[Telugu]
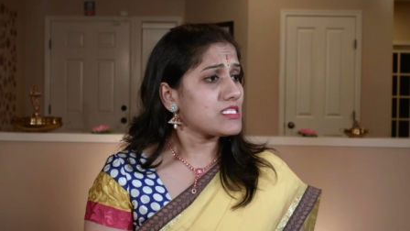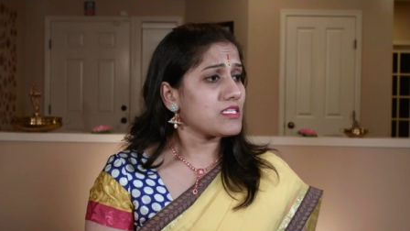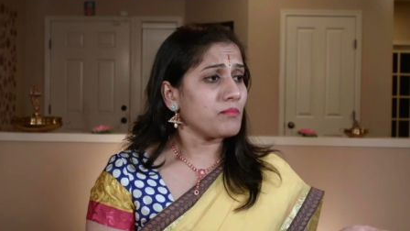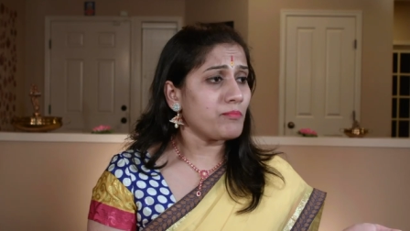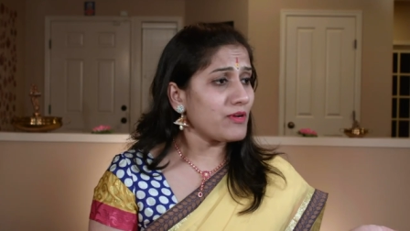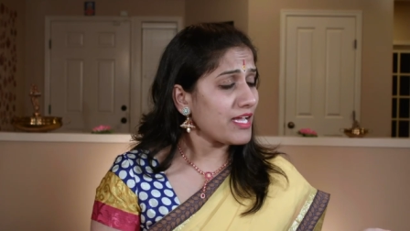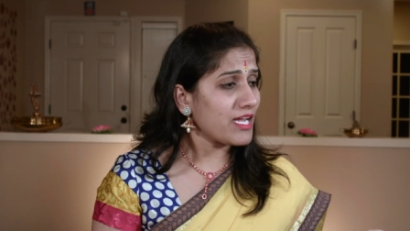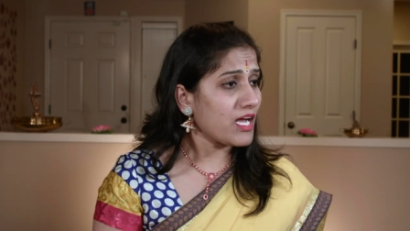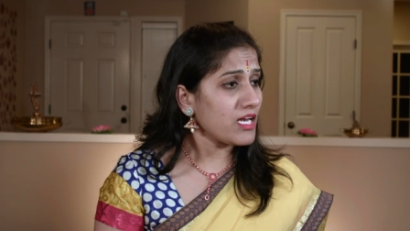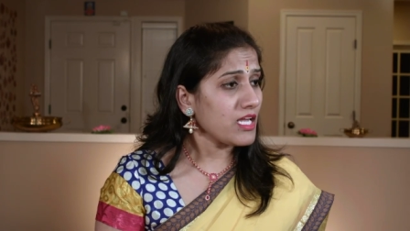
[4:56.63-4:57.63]
సింపులే
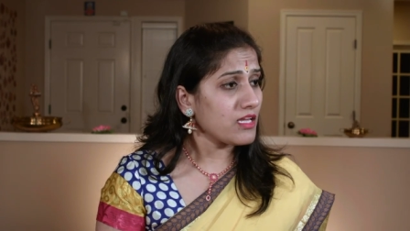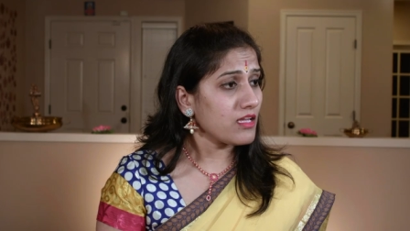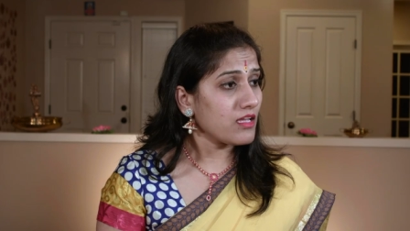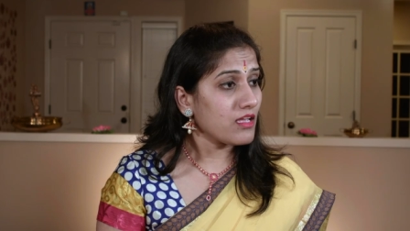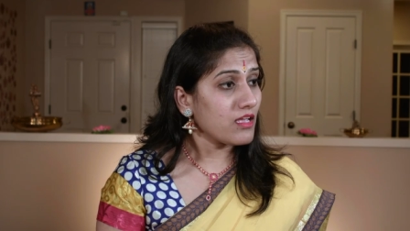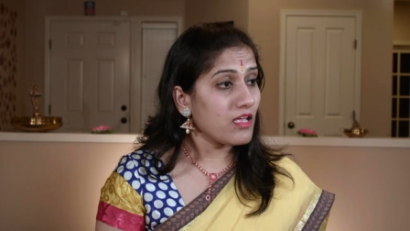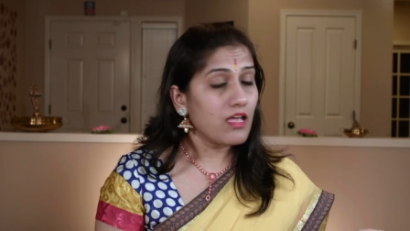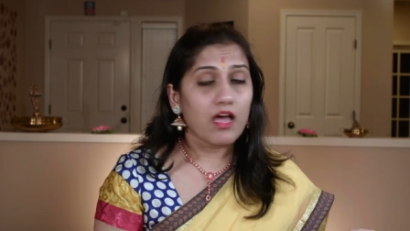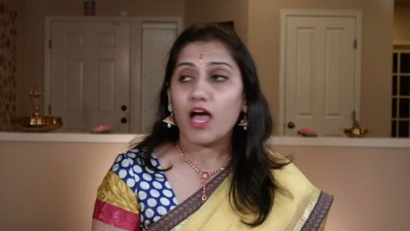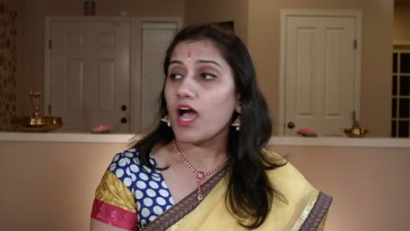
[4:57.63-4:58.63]
కాని
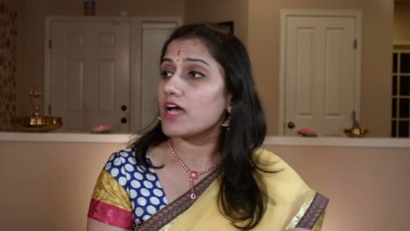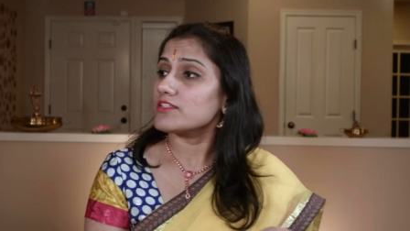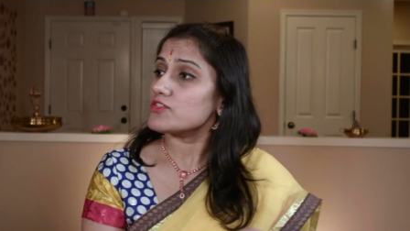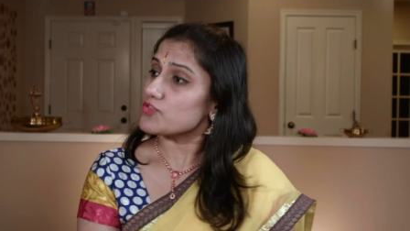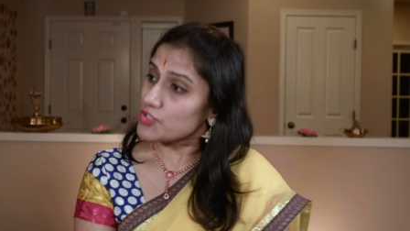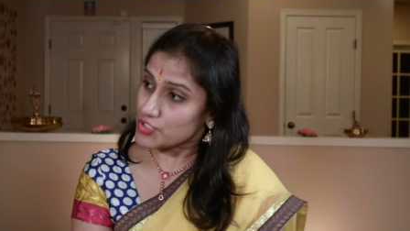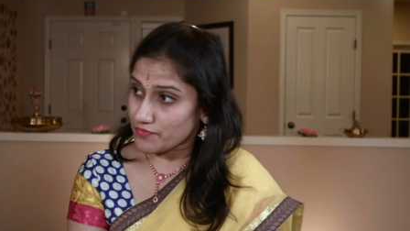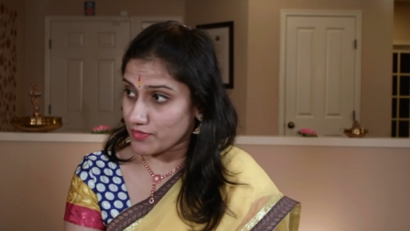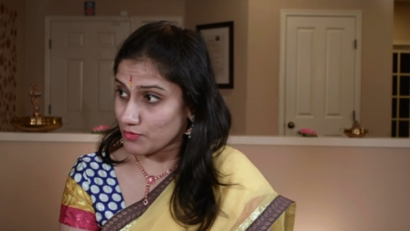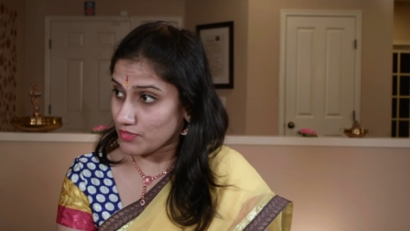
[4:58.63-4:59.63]
అది సృష్టి
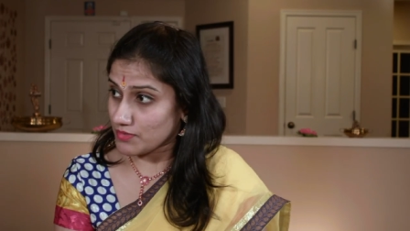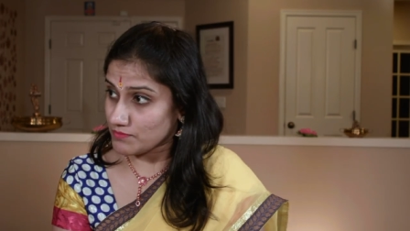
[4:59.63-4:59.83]
విరుద్ధం